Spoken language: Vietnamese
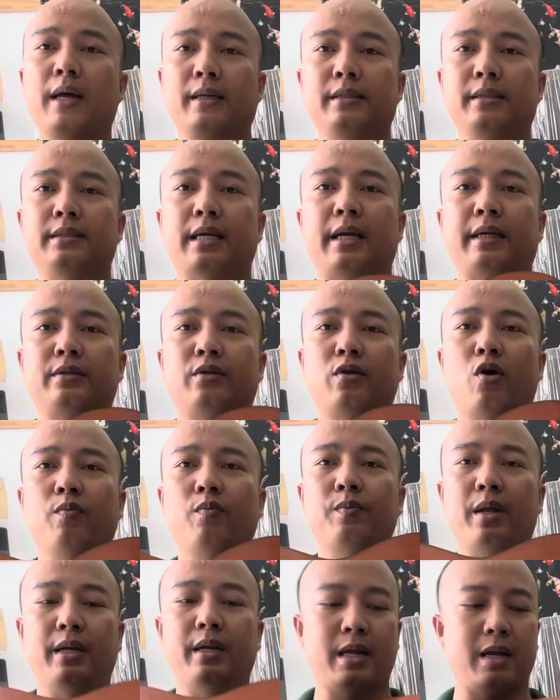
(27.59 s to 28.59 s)
xài tốt
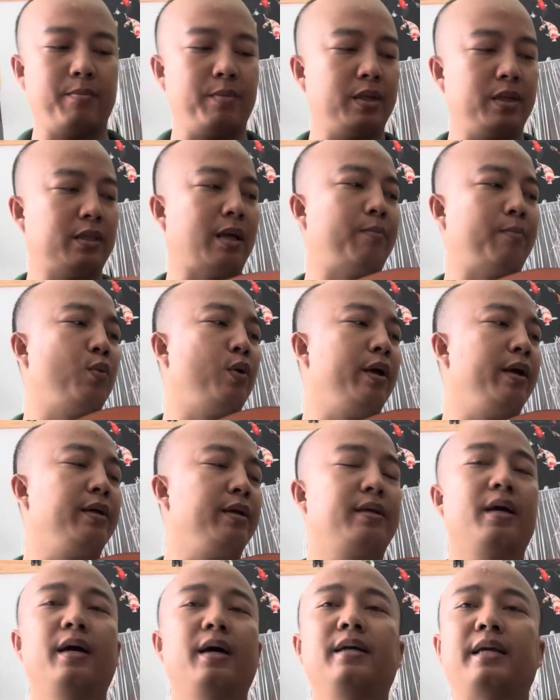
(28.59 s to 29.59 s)
để anh em mình tập luyện
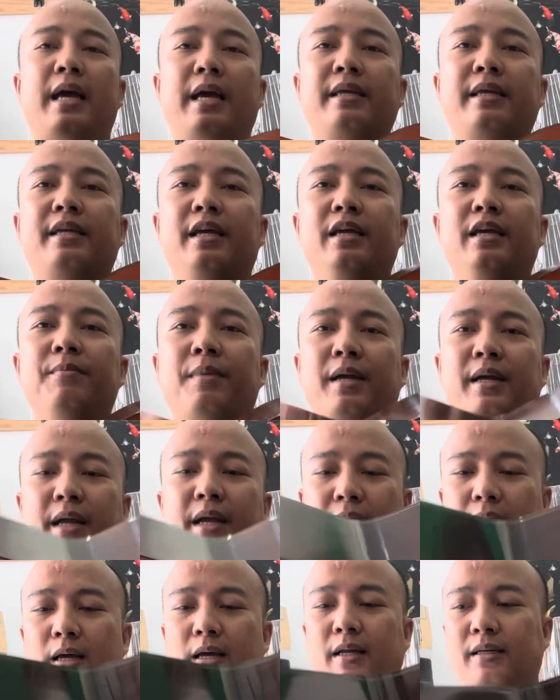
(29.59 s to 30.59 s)
chơi giải trí mấy
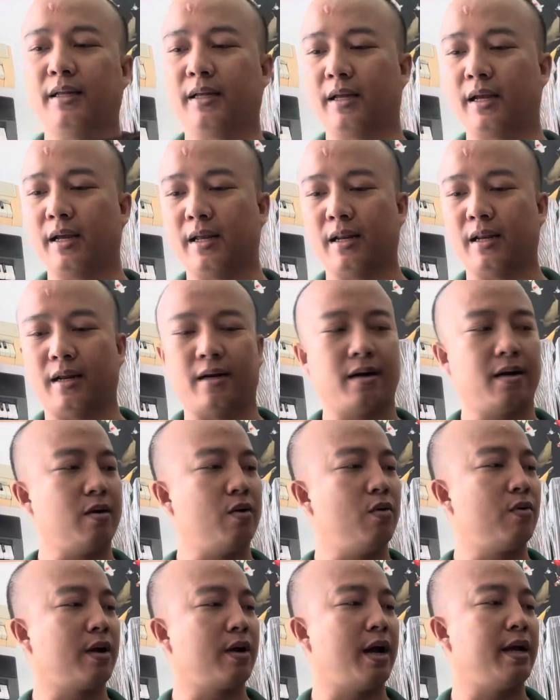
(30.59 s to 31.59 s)
ngày tết này kia là rất
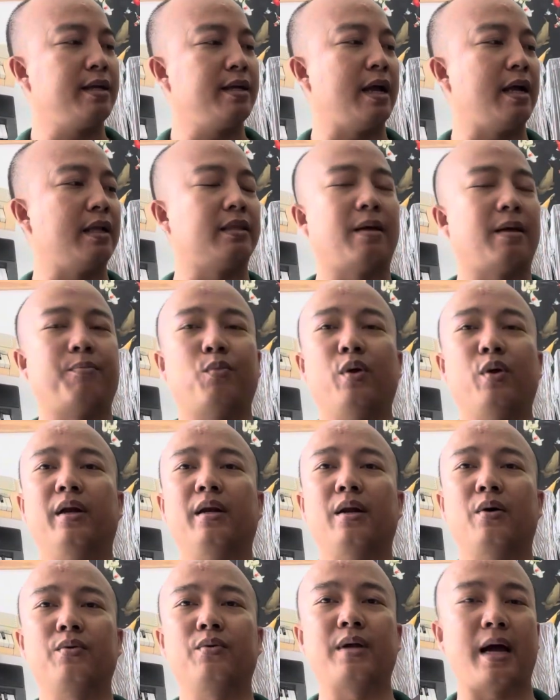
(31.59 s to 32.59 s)
ok nha tập luyện
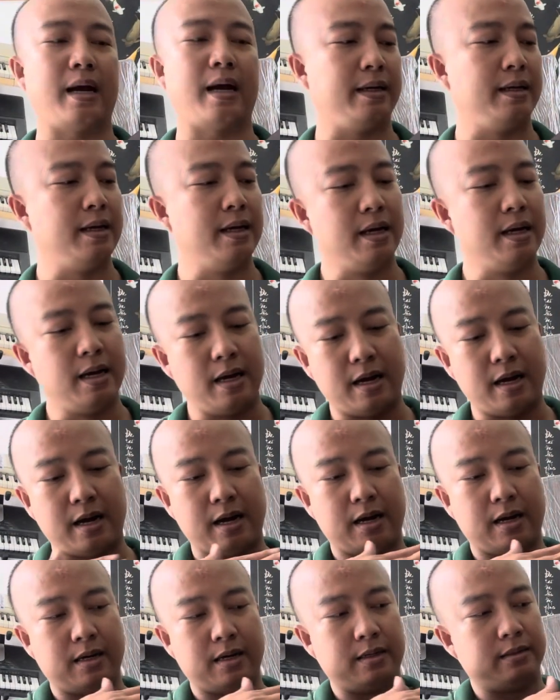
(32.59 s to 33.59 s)
lâu dài
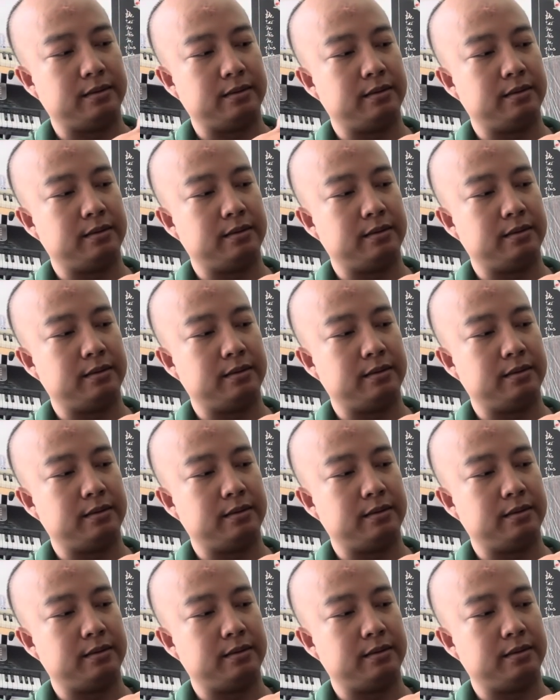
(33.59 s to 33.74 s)
à,